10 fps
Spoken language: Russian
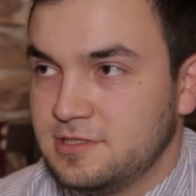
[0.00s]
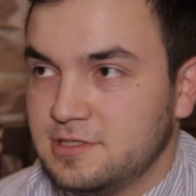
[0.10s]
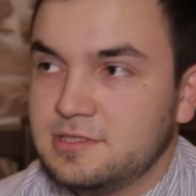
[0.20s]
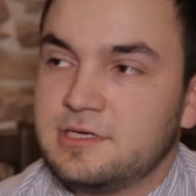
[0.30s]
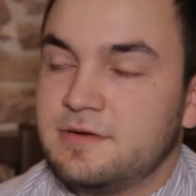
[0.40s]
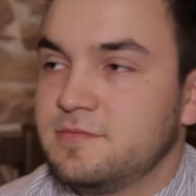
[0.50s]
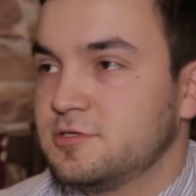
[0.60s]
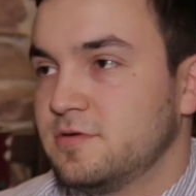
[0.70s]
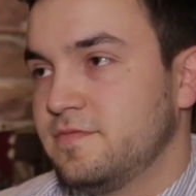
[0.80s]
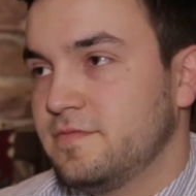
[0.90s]
из армии,
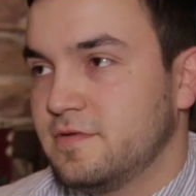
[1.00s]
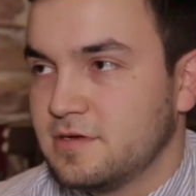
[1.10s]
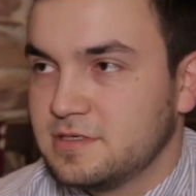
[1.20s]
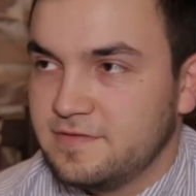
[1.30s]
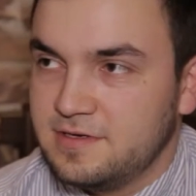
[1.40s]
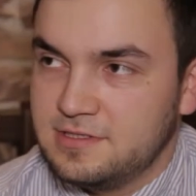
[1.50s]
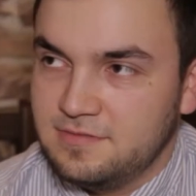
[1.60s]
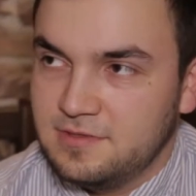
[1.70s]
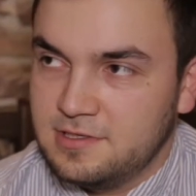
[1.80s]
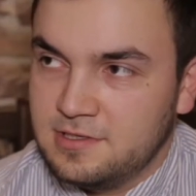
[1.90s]
чтобы к своей
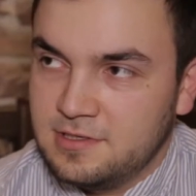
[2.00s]
семье.